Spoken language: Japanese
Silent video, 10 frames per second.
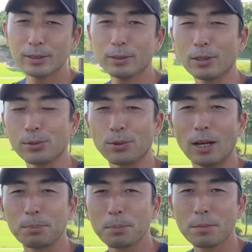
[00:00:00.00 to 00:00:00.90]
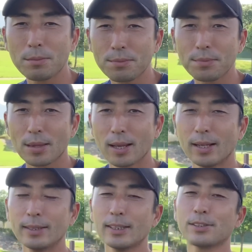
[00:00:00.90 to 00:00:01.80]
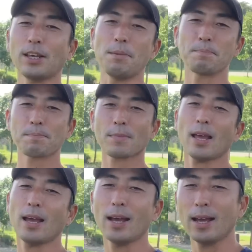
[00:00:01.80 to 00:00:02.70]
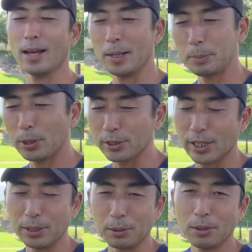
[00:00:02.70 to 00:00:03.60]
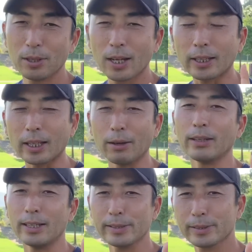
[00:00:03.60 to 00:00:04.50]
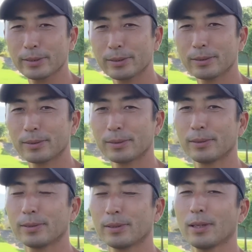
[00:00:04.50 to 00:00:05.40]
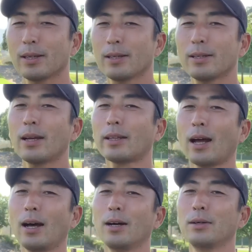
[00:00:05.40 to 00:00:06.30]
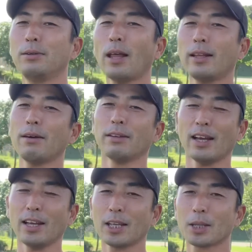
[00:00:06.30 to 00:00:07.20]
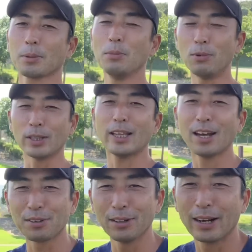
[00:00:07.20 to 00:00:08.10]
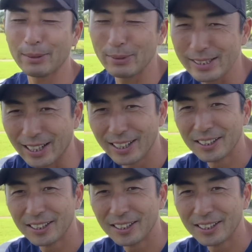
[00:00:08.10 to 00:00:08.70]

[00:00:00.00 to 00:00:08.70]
どうでしょうか。じゃ次、もう一つヒント。肩ではないです。肩、腕ではない。もう大体これで分かりました。